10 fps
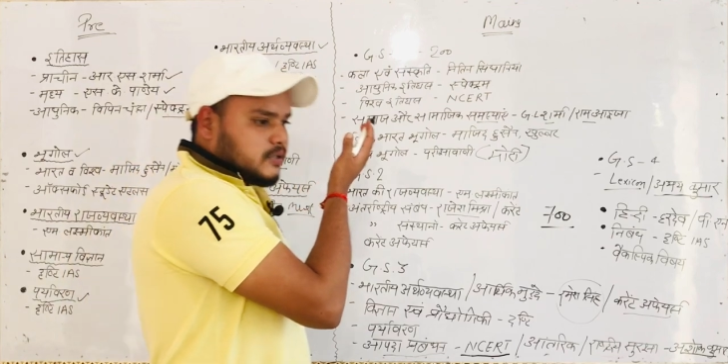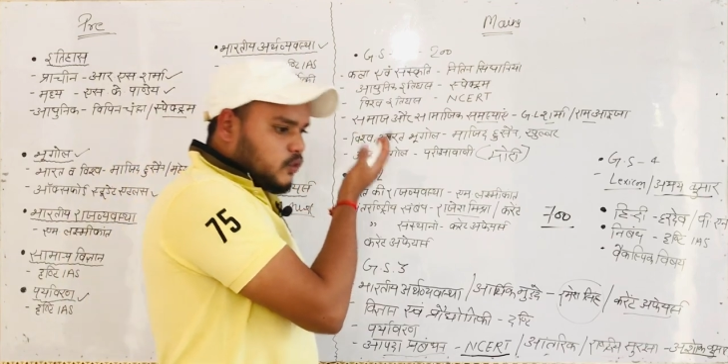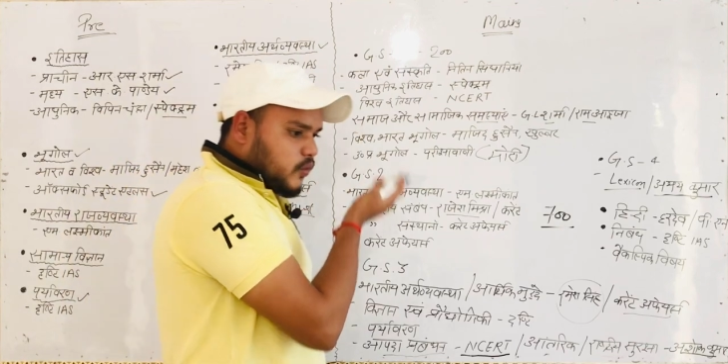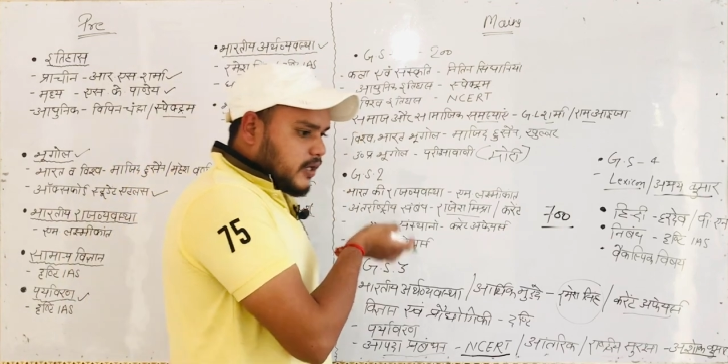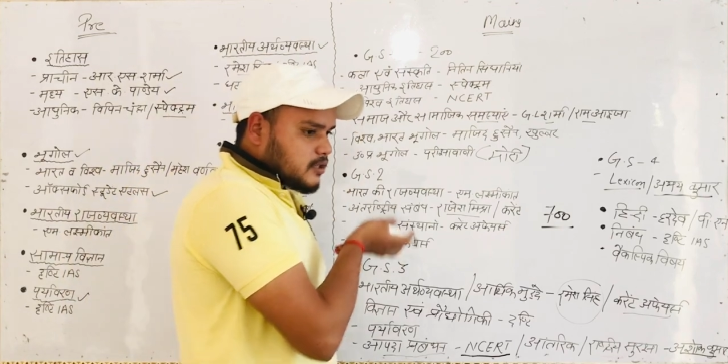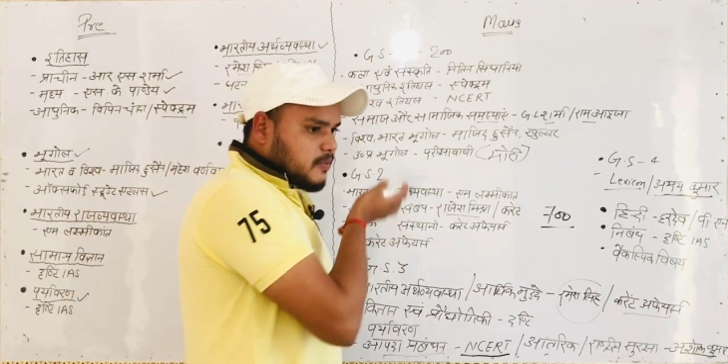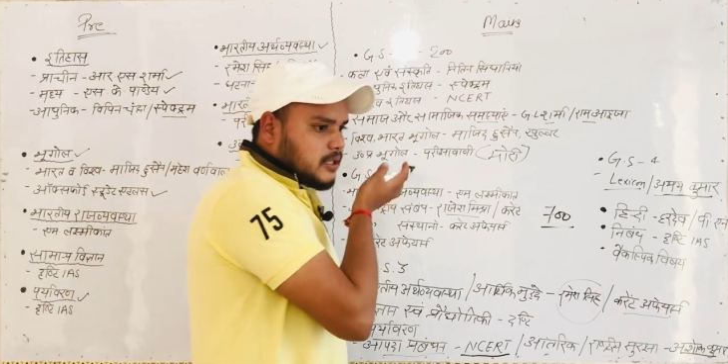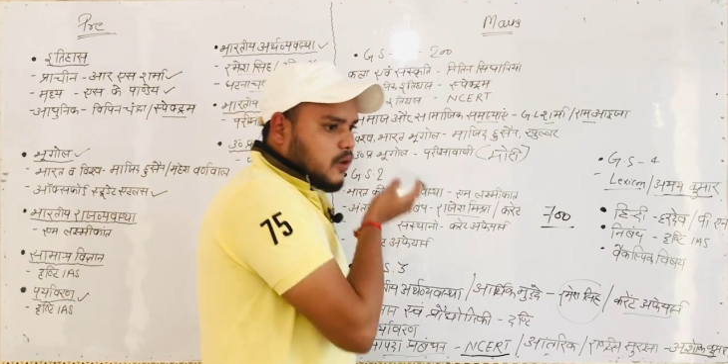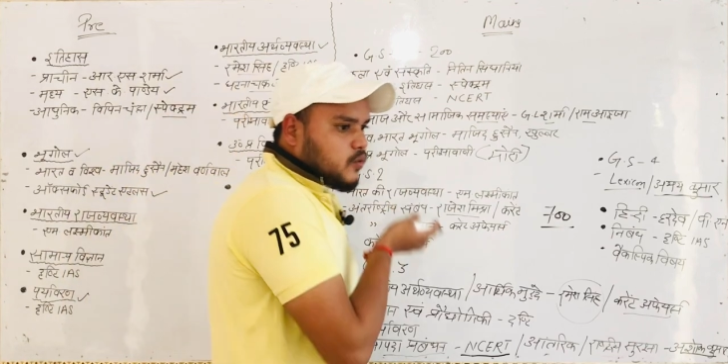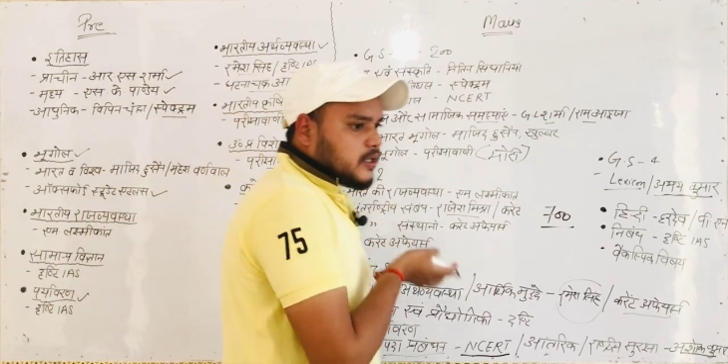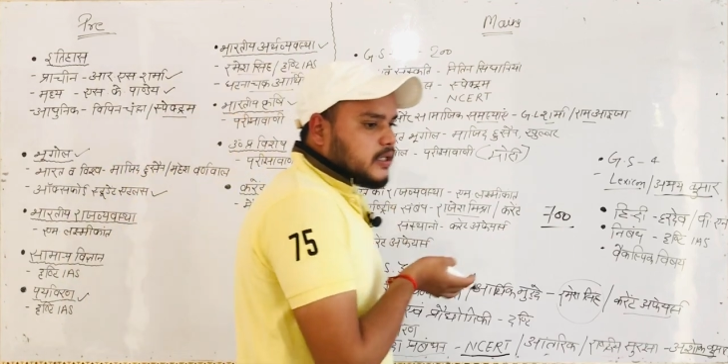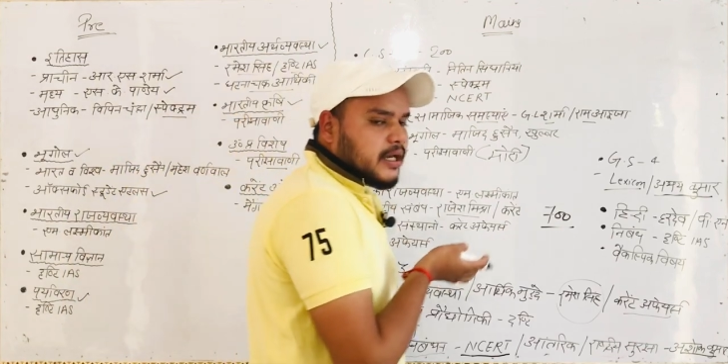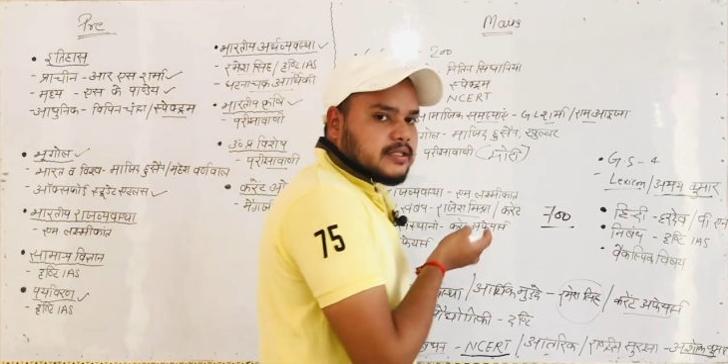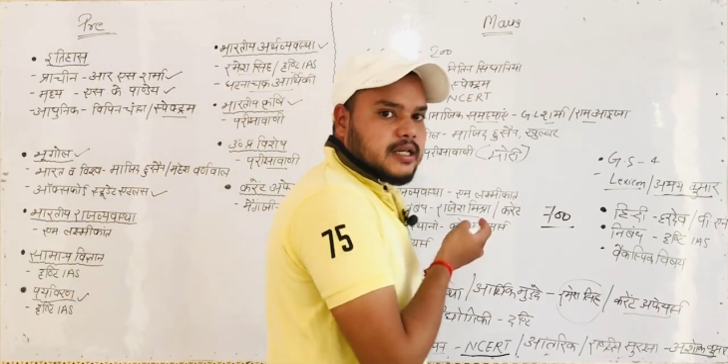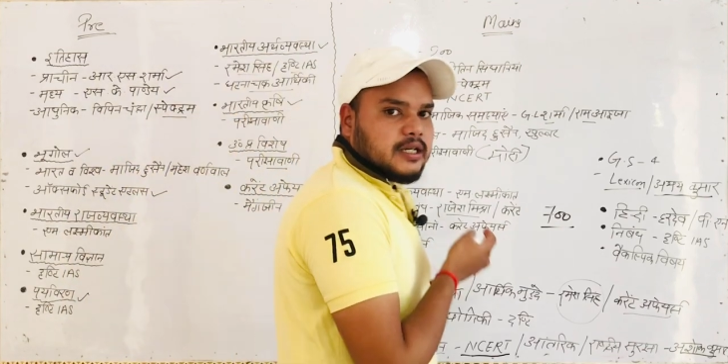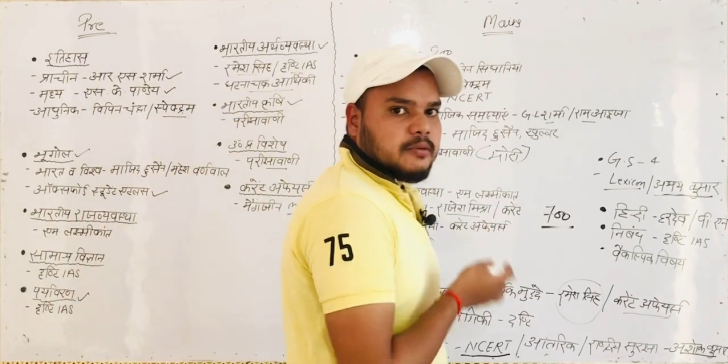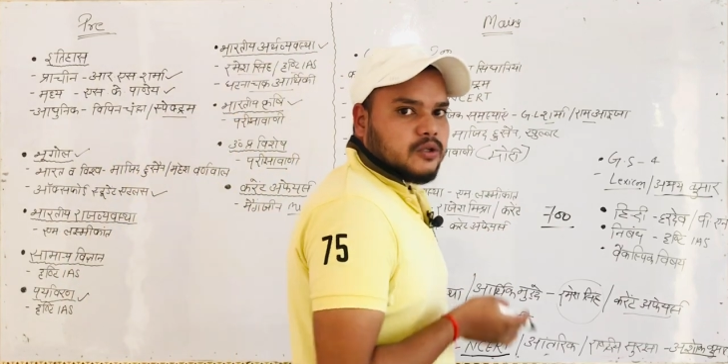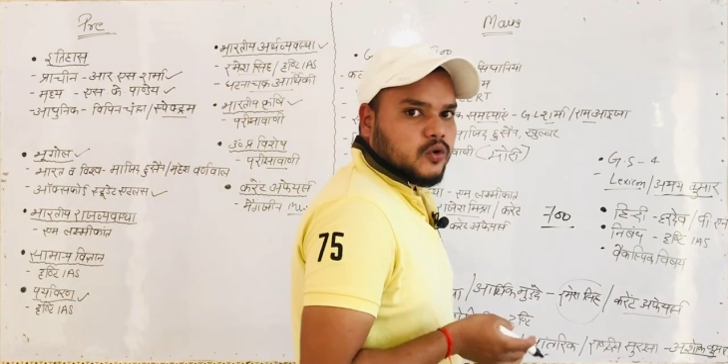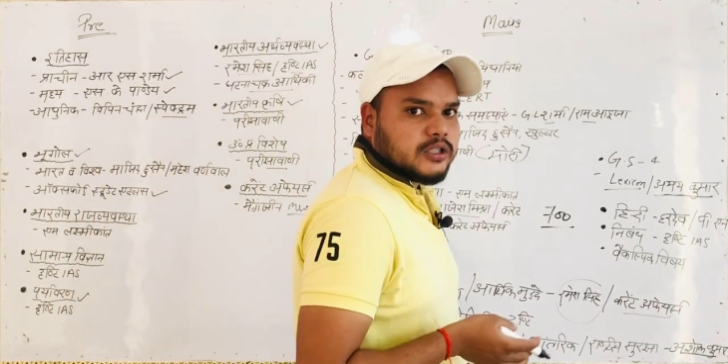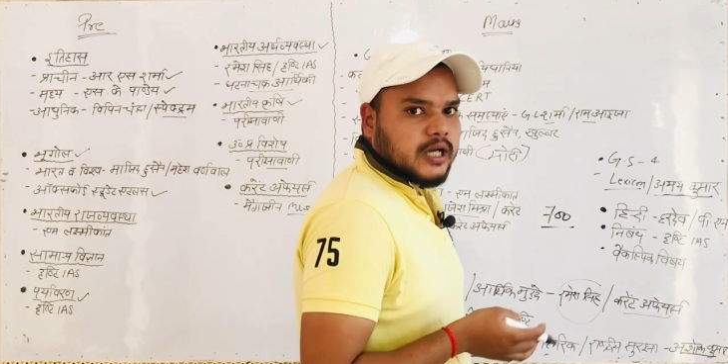सीक्वेंस बताऊँगा कि कैसे एक
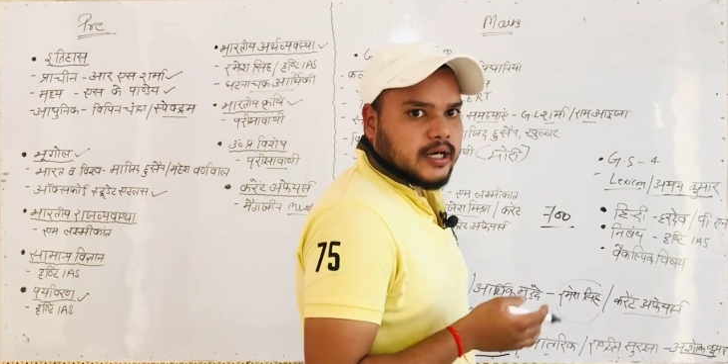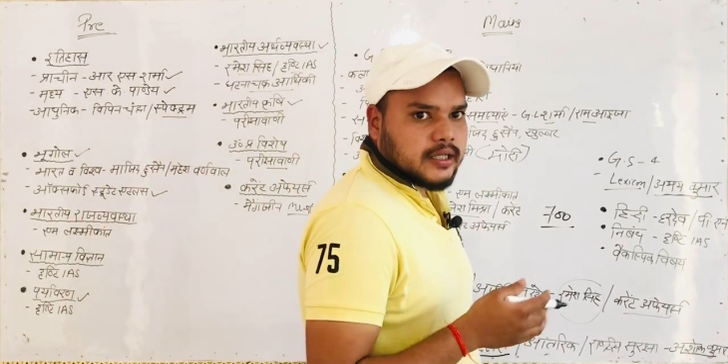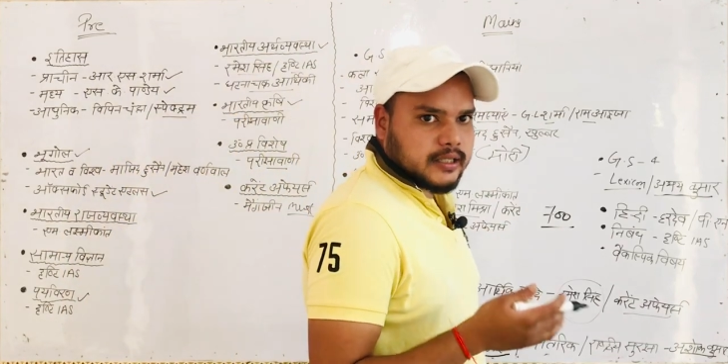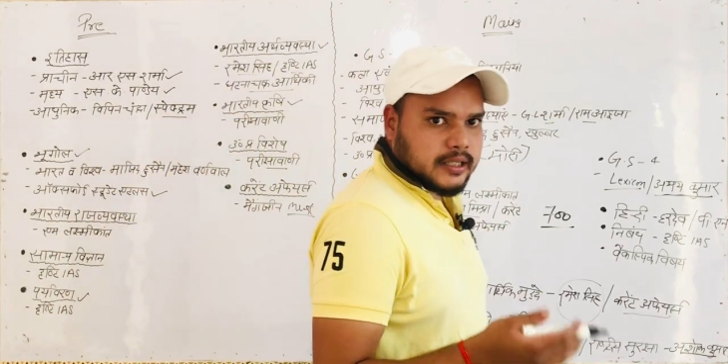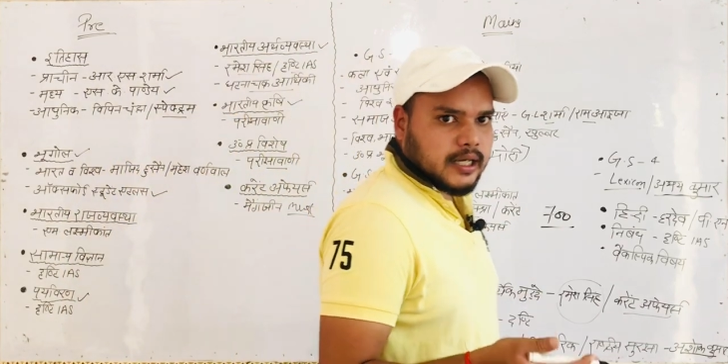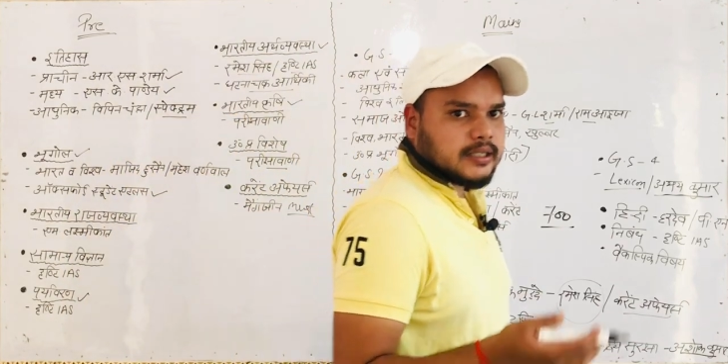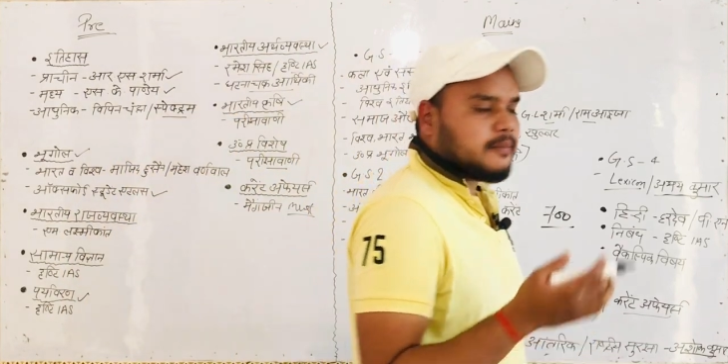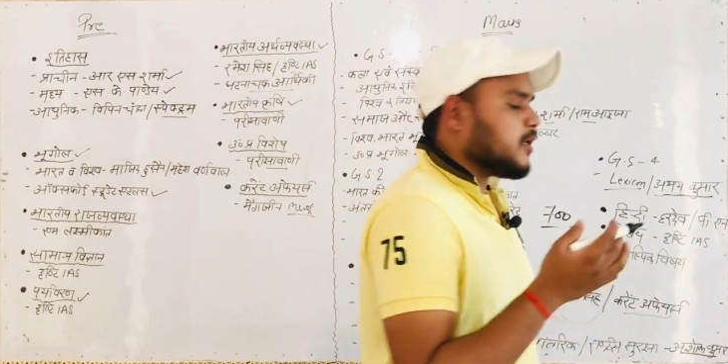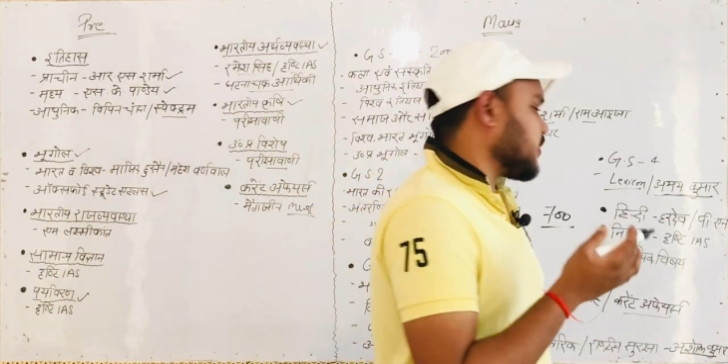निबंध को स्टार्ट करके ख़त्म